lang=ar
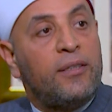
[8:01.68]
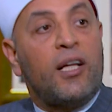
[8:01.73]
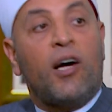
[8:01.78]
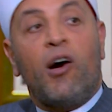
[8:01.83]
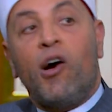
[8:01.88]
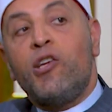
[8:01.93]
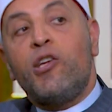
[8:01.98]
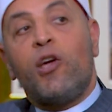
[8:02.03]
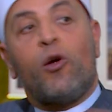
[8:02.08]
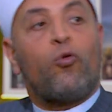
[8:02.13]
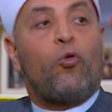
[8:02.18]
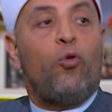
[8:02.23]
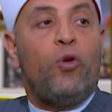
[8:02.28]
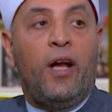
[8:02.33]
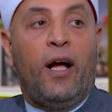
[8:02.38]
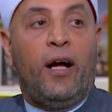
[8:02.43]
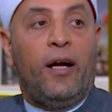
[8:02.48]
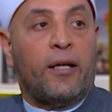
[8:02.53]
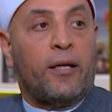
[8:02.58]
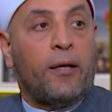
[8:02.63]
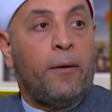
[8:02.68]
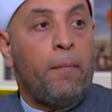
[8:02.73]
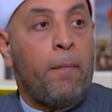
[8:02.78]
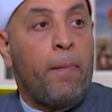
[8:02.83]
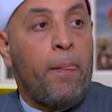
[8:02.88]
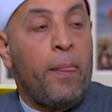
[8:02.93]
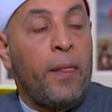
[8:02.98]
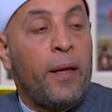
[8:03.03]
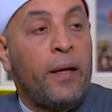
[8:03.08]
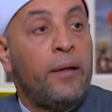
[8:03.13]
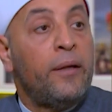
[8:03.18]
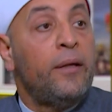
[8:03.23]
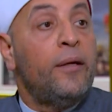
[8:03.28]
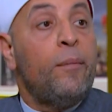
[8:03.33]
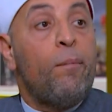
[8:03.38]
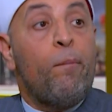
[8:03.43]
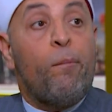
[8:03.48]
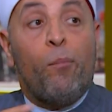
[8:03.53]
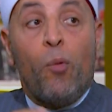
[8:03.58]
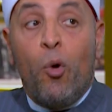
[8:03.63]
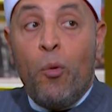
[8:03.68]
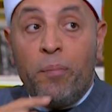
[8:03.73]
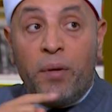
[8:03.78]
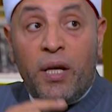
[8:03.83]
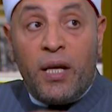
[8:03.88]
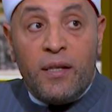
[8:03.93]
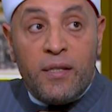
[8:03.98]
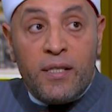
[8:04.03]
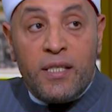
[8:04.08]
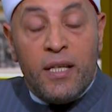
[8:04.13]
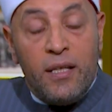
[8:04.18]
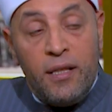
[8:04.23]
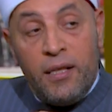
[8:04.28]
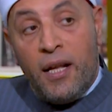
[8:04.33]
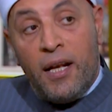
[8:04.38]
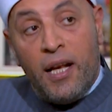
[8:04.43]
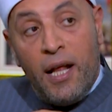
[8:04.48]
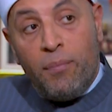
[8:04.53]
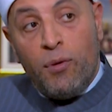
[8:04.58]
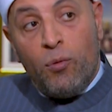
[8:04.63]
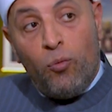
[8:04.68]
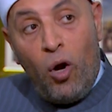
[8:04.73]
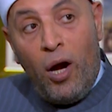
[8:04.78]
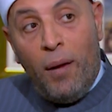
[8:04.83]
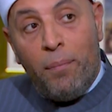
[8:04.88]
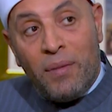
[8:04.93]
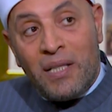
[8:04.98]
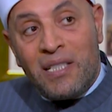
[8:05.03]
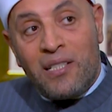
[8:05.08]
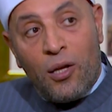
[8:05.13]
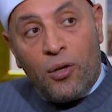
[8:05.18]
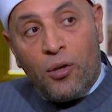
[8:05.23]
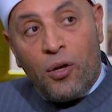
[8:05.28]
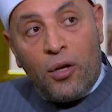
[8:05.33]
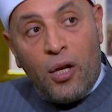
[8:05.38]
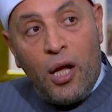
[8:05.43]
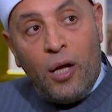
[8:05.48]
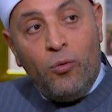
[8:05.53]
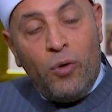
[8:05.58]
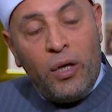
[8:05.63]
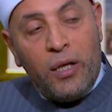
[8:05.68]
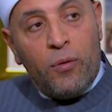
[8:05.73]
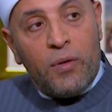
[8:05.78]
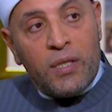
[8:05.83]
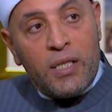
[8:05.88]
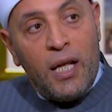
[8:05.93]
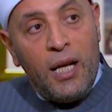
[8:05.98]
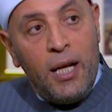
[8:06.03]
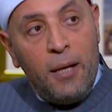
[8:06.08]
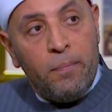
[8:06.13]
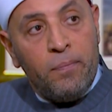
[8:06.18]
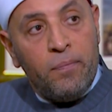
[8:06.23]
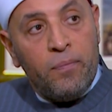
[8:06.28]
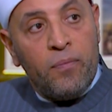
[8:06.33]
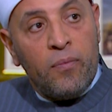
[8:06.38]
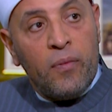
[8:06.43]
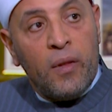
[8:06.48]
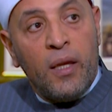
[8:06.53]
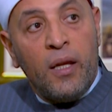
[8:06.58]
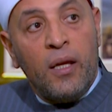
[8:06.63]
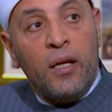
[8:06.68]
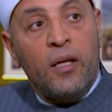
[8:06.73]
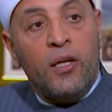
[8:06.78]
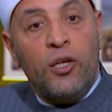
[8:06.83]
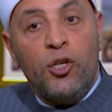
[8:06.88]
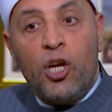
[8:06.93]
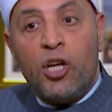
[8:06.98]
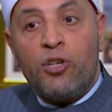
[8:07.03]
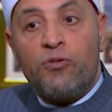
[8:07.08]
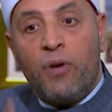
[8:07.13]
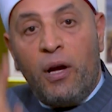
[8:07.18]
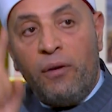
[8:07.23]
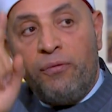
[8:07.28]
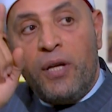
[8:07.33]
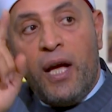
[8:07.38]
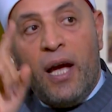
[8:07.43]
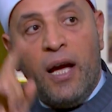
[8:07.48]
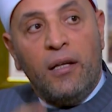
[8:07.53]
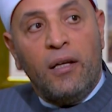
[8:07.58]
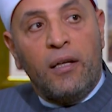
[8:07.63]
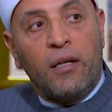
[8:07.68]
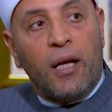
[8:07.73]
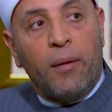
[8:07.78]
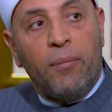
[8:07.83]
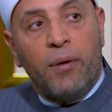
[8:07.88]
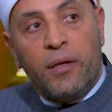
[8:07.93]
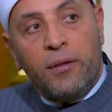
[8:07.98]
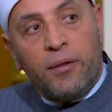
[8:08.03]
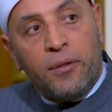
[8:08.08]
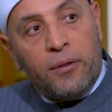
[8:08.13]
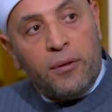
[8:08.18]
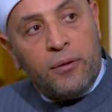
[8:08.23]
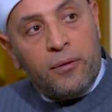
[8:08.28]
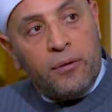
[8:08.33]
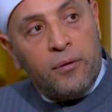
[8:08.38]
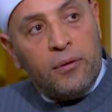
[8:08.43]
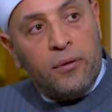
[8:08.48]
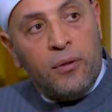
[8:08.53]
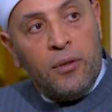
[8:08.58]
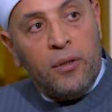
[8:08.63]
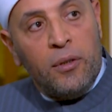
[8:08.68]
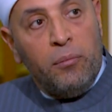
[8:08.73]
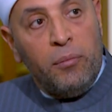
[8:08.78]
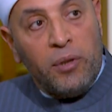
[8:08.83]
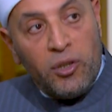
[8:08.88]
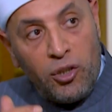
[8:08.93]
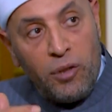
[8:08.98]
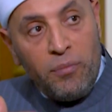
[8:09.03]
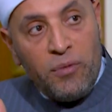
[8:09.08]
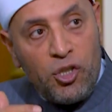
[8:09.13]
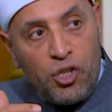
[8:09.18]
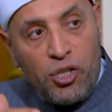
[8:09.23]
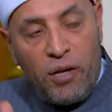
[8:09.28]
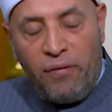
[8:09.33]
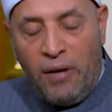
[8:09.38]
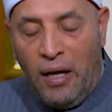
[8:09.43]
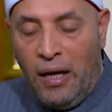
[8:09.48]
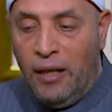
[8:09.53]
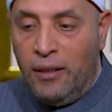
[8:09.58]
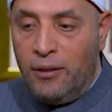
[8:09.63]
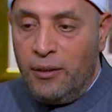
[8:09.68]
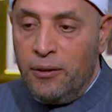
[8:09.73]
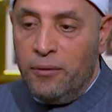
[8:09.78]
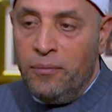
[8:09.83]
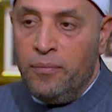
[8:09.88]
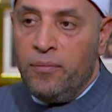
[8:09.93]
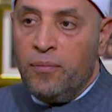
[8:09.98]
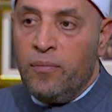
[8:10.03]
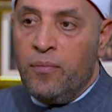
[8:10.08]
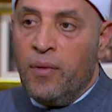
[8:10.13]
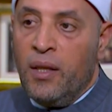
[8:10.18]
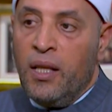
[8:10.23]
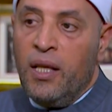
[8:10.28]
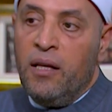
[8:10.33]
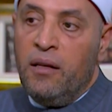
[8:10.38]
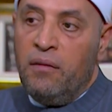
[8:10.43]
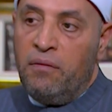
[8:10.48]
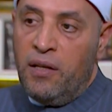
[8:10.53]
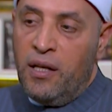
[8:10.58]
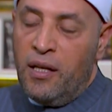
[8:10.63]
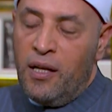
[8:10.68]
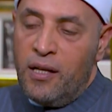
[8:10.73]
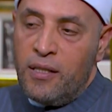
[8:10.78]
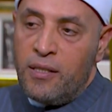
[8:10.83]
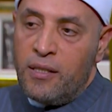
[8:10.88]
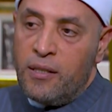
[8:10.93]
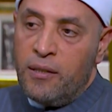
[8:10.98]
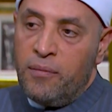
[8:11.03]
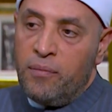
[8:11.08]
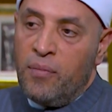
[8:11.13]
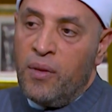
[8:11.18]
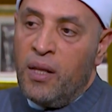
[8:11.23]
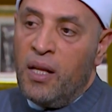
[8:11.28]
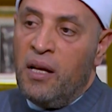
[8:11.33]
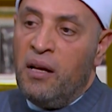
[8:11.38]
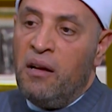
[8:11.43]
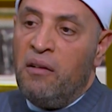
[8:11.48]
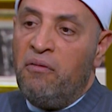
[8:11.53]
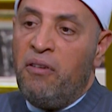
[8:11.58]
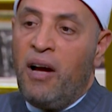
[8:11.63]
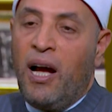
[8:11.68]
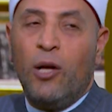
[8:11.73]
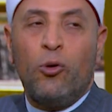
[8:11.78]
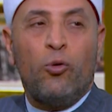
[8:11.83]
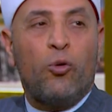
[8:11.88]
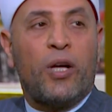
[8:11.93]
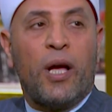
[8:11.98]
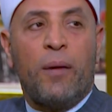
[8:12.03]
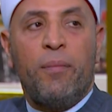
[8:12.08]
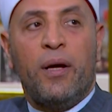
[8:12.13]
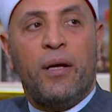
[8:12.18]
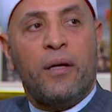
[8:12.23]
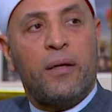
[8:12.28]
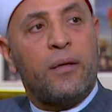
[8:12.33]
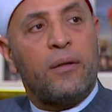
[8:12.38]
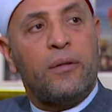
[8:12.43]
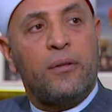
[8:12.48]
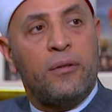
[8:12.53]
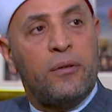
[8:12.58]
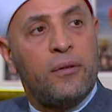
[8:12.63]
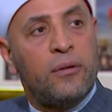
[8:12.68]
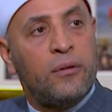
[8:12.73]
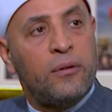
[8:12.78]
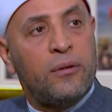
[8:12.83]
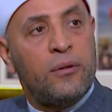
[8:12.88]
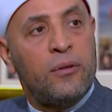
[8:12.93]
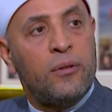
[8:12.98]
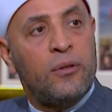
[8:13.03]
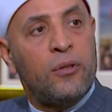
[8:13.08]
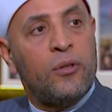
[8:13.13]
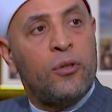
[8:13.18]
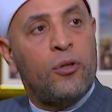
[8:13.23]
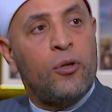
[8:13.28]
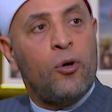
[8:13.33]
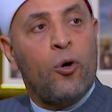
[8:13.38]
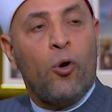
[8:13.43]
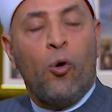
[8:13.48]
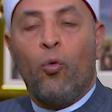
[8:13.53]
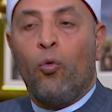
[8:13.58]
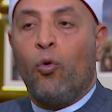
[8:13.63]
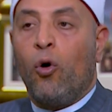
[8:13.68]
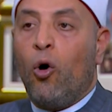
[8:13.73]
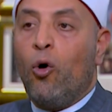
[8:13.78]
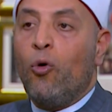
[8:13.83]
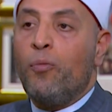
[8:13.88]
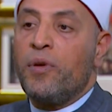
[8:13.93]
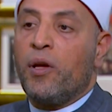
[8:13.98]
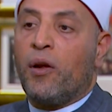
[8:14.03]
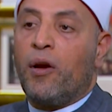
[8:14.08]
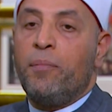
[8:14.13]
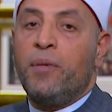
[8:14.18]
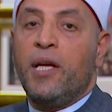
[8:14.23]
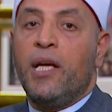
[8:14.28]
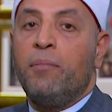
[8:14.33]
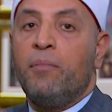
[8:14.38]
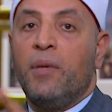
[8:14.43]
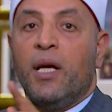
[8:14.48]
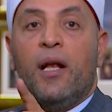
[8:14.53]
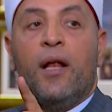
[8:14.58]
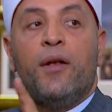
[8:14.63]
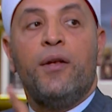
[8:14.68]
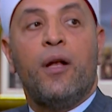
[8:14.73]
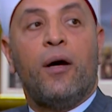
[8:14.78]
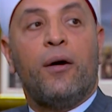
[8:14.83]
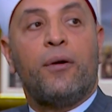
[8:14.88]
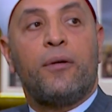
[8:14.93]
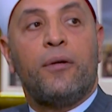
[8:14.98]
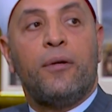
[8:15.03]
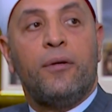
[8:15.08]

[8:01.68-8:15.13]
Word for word: تغير كل حاجة ممكن سيدنا النبي محمد صلى الله عليه وسلم يشفع في أهل الكبائر من ضمن الشفاعات فيه ناس فعلوا كبائر وأمر بهم إلى النار